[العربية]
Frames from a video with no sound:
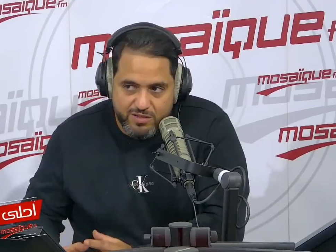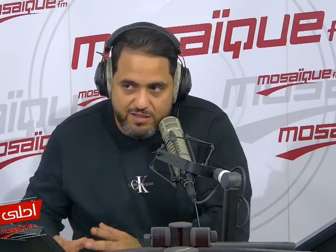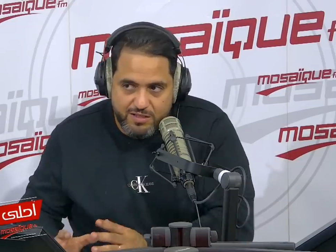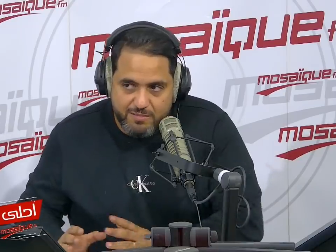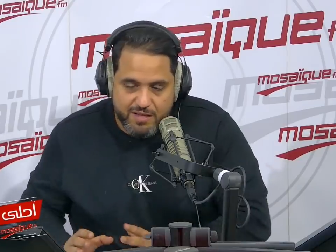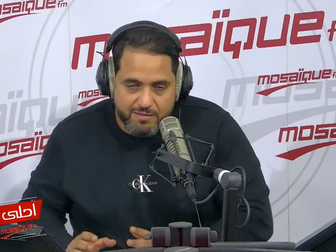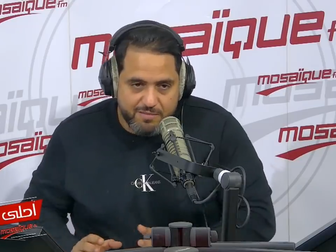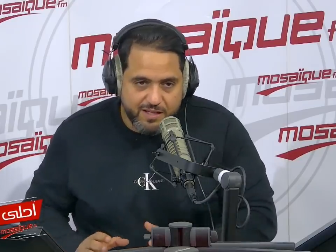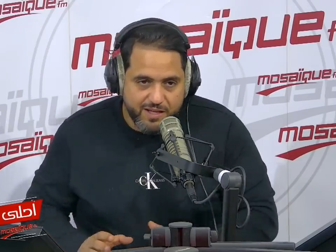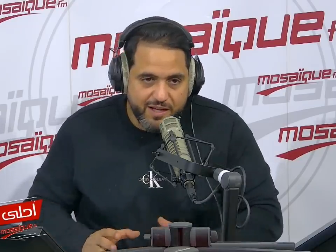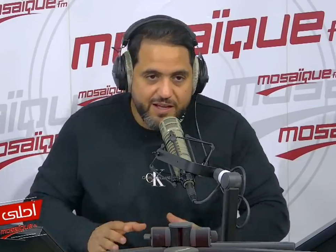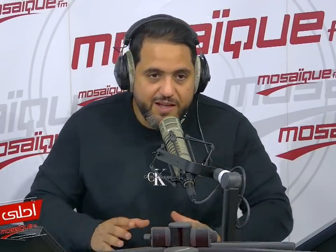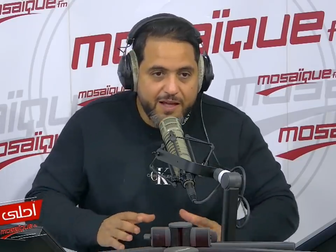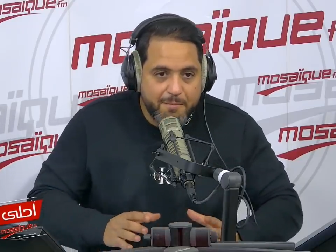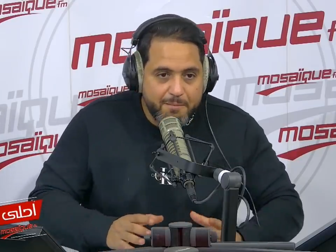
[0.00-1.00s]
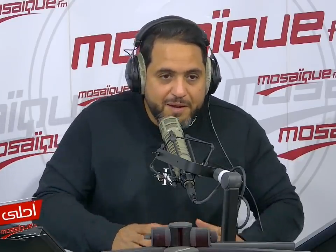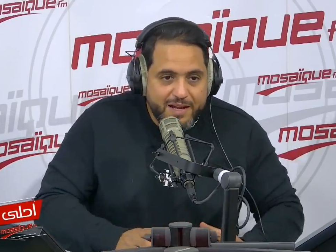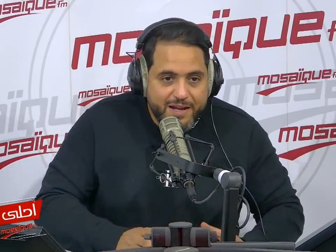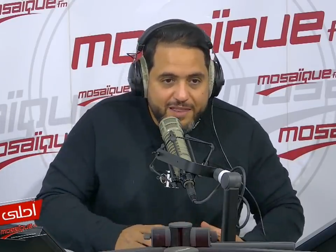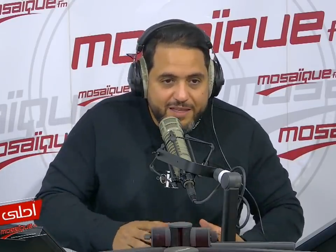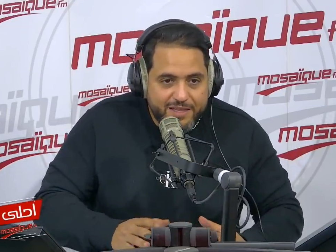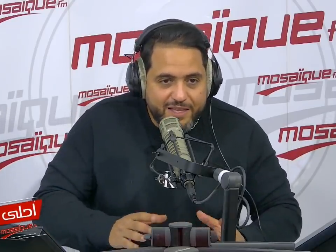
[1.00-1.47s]
المهام نتاعها ما
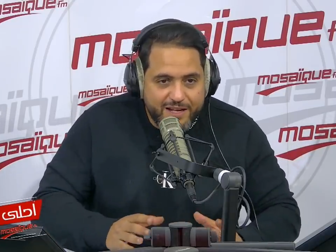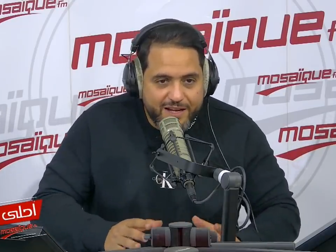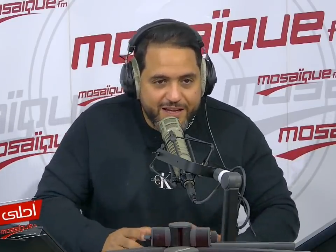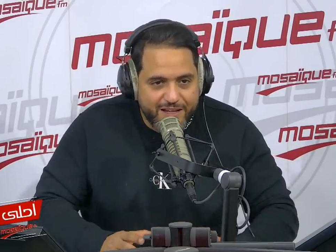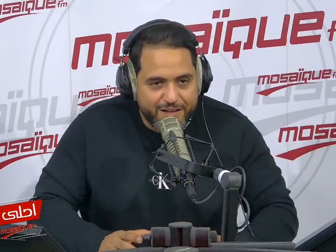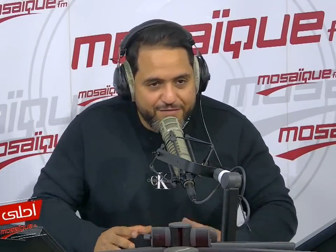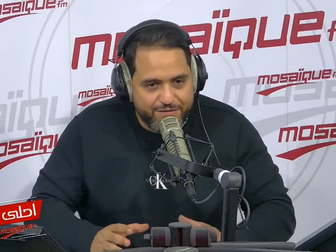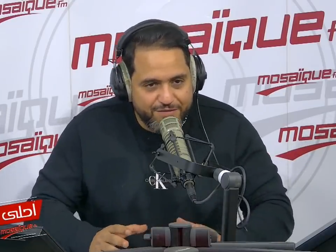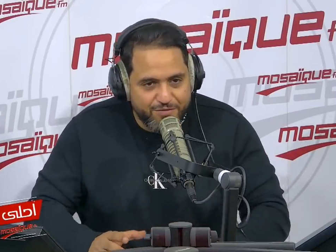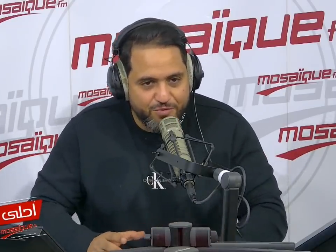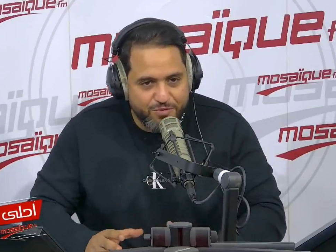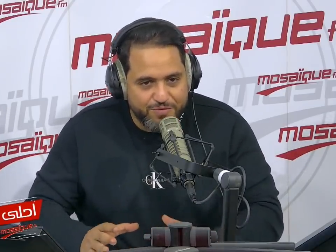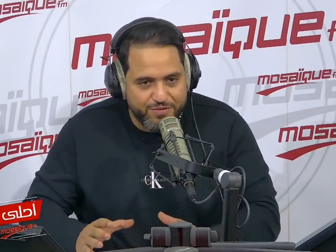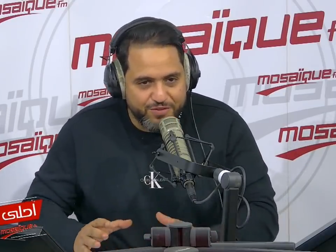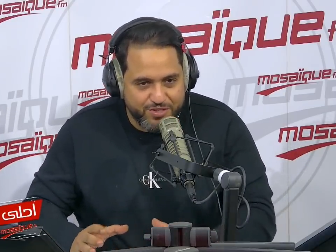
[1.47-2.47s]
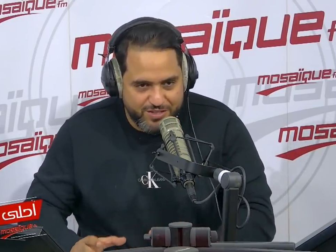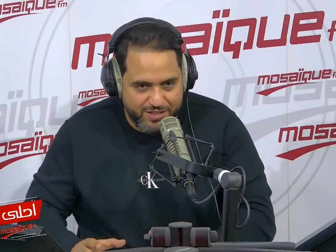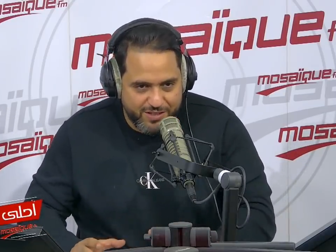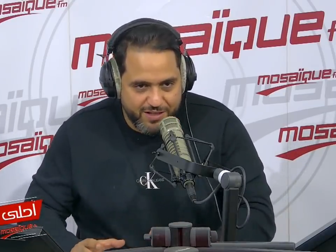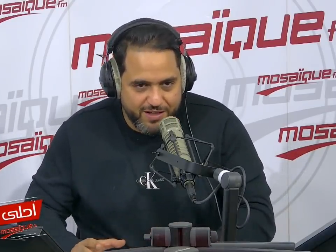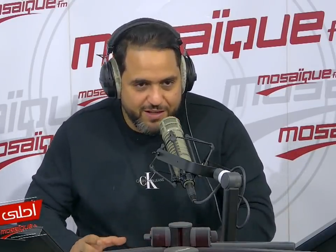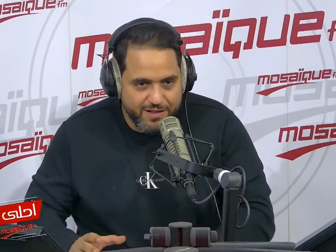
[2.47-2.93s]
الذي طرأ في الظروف
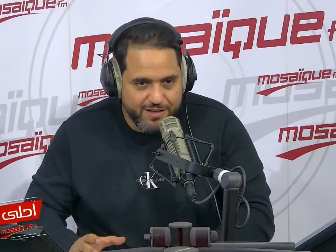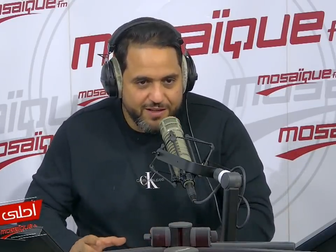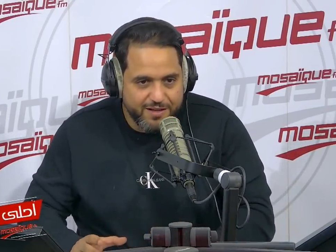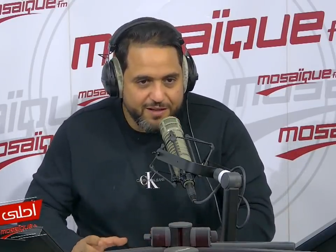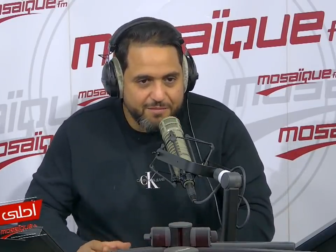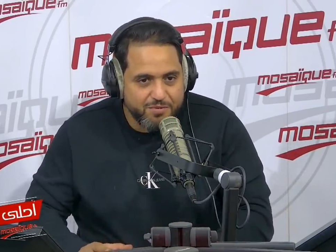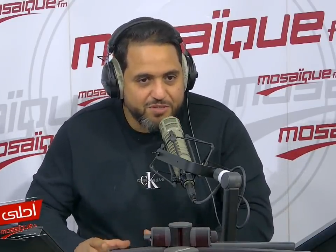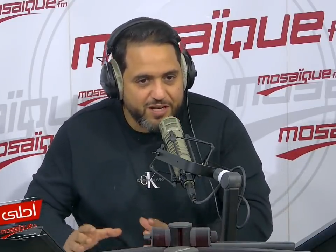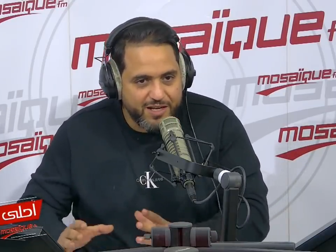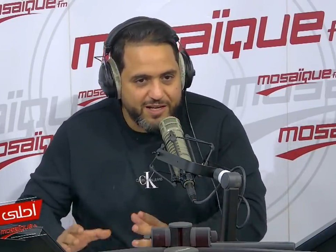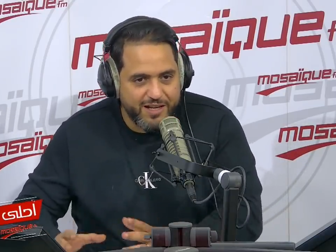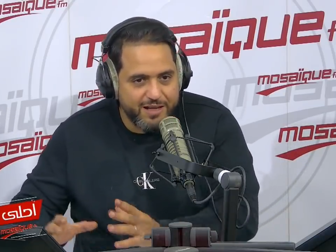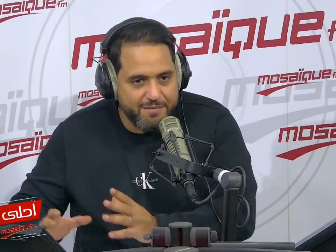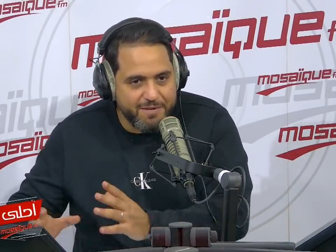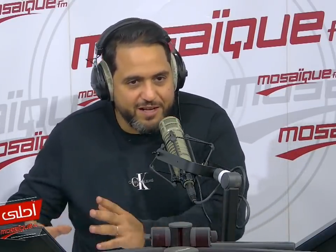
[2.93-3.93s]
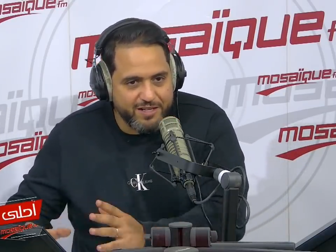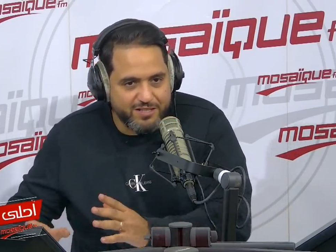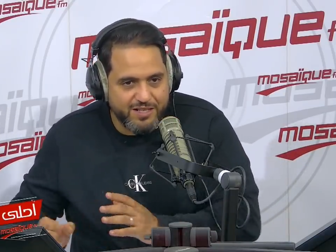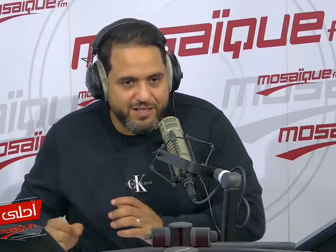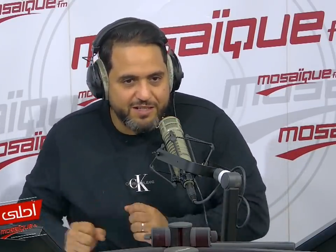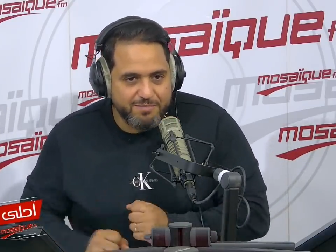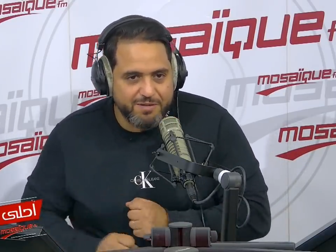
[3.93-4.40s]
الجديده باش خلاها ما عادش
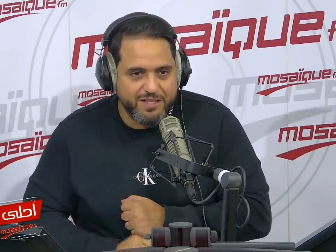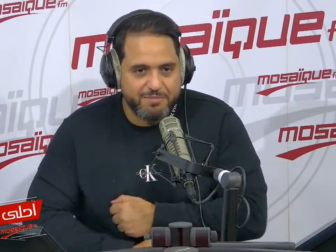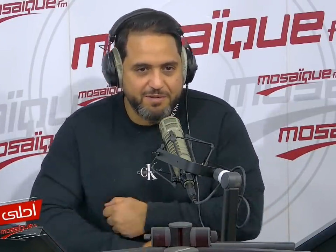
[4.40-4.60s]
تخدم خدمتها